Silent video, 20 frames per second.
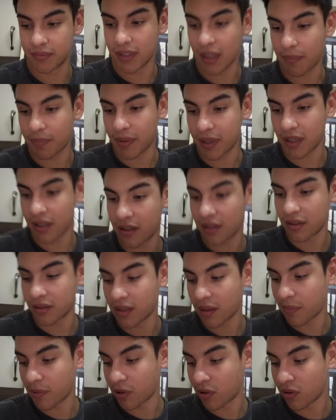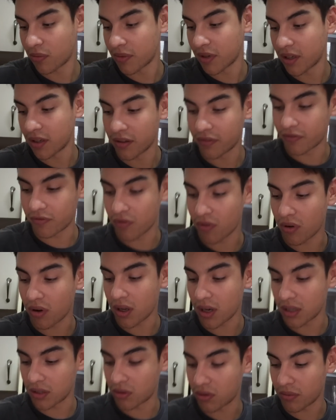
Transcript: Dá pra, dá pra comer fora,